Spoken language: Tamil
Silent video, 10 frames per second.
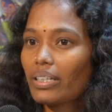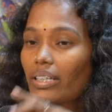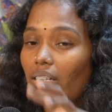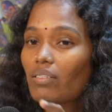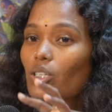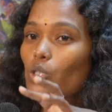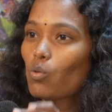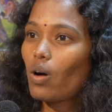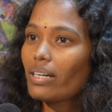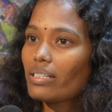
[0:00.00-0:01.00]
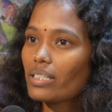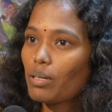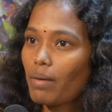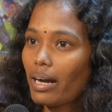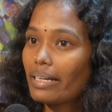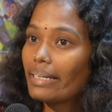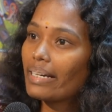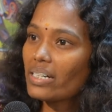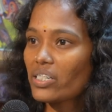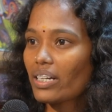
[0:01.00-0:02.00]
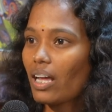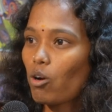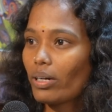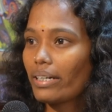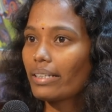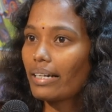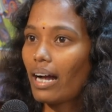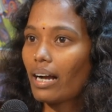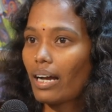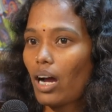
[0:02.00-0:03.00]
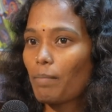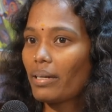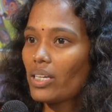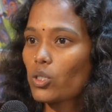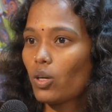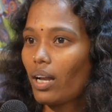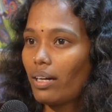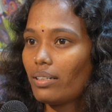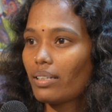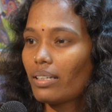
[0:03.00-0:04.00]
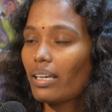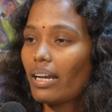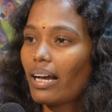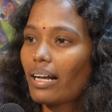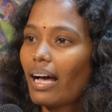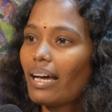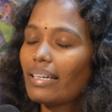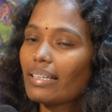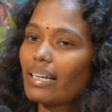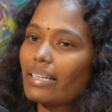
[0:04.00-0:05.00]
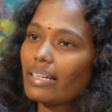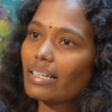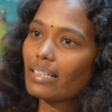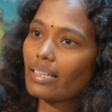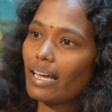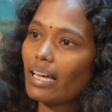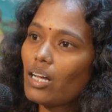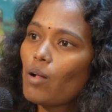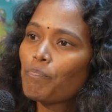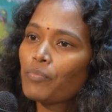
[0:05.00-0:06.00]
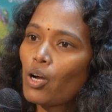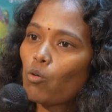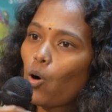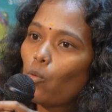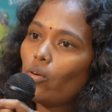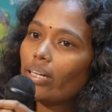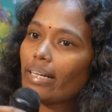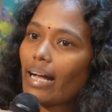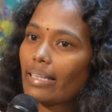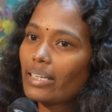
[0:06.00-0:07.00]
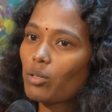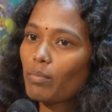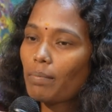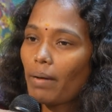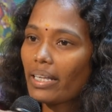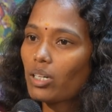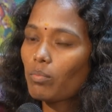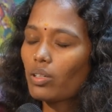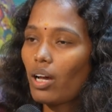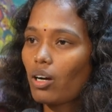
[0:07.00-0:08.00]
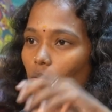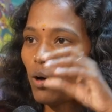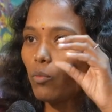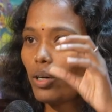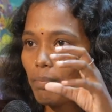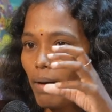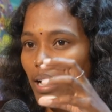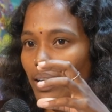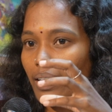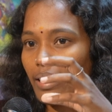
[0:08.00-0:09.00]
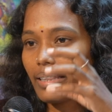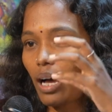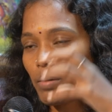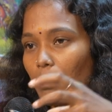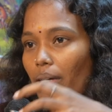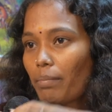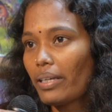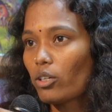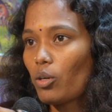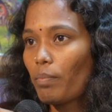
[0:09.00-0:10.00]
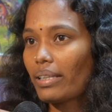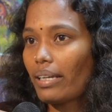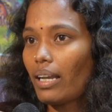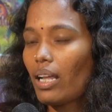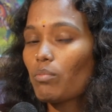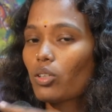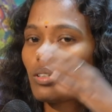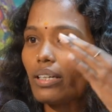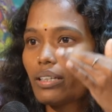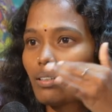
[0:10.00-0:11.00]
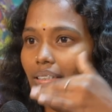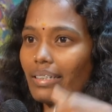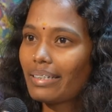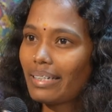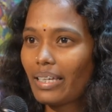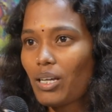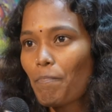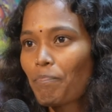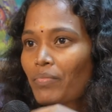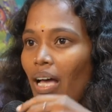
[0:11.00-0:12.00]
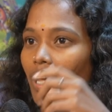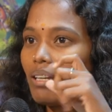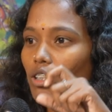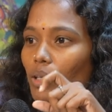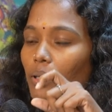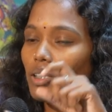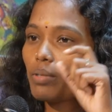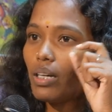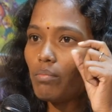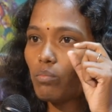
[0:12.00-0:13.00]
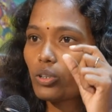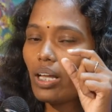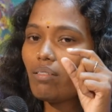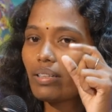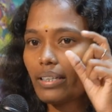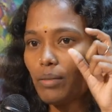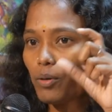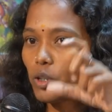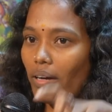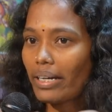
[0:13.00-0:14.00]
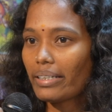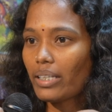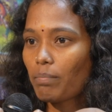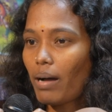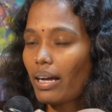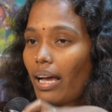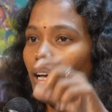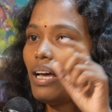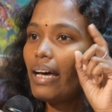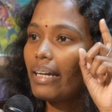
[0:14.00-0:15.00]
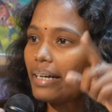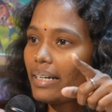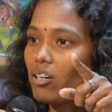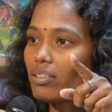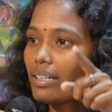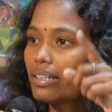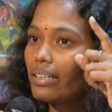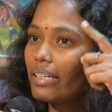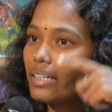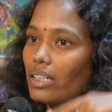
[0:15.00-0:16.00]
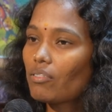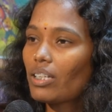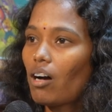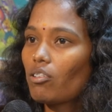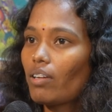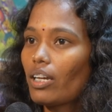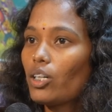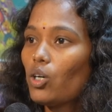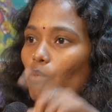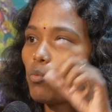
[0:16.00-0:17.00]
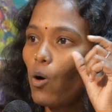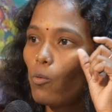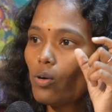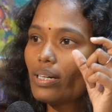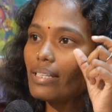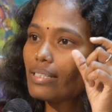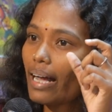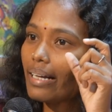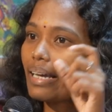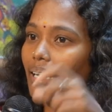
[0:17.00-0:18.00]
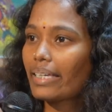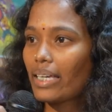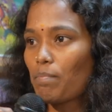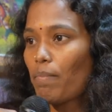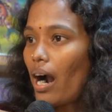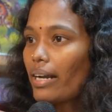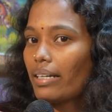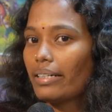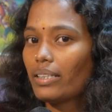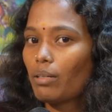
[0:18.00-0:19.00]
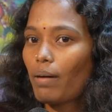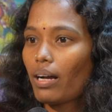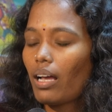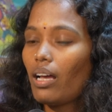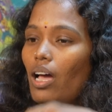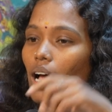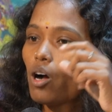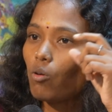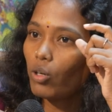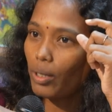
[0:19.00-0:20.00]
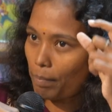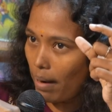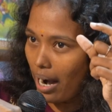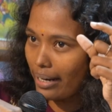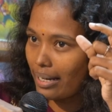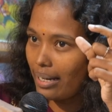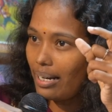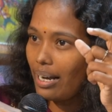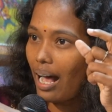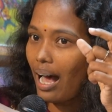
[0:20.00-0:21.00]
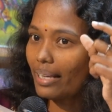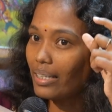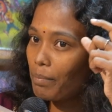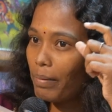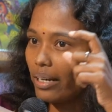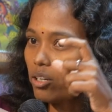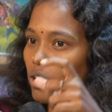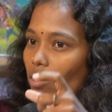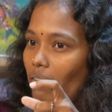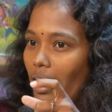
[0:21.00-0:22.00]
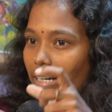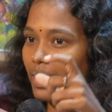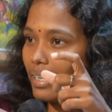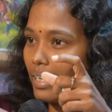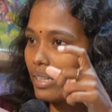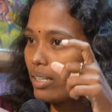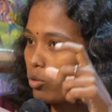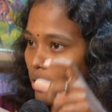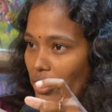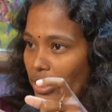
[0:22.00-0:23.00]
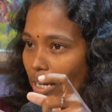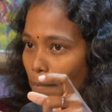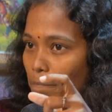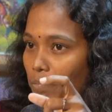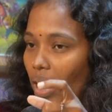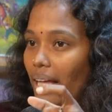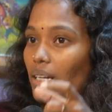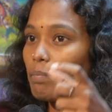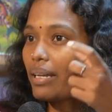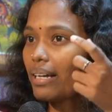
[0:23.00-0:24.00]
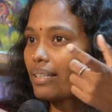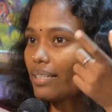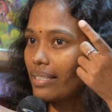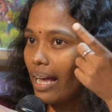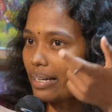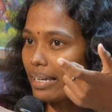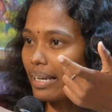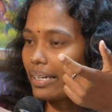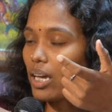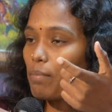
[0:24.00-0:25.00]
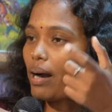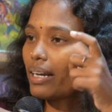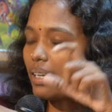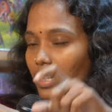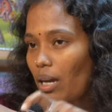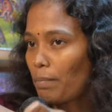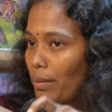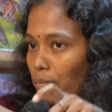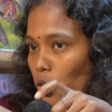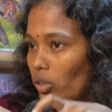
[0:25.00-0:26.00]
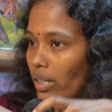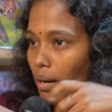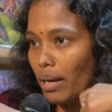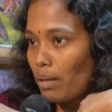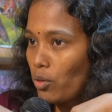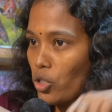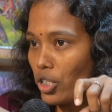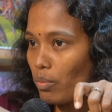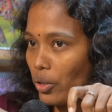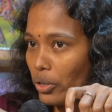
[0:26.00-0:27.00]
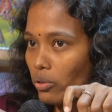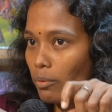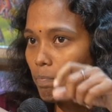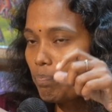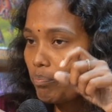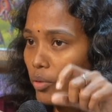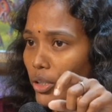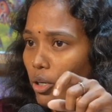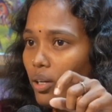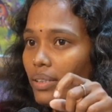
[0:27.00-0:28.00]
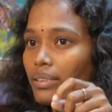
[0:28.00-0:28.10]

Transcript: இருபது சுவாரஸ்யமான நிகழ்ச்சிகளை அவங்க எழுதியிருக்காங்க அப்படின்னே சொல்லலாம் ஏன்னாக்கா இதில் இருக்கிற அந்த ஒவ்வொரு கதையுமே படிக்கும்போது அவங்க ஒவ்வொரு பாடல் இந்த அமைப்பு எப்படி இருக்கும்னு பார்த்தீங்கன்னா மொத்தம் இருபது இருக்குது அதில் வந்து பார்த்தோம்னா முதல் வந்து பொதுவாக எழுதியிருப்பாங்க ரெண்டாவதுலேருந்து இருபதாவது வரலையும் ஒவ்வொரு சங்க இலக்கிய பாடல் எழுதியிருப்பாங்க ஒரு பாடல் அதன் பிறகு அவங்க வாழ்க்கையில் நடந்த ஒரு விஷயம் அதன் பிறகு அந்த சங்க இலக்கிய பாடல் அதுக்கு எப்படி பொருந்ததுன்னு நம்மளால் புரிஞ்சுக்க முடியும் முடியும்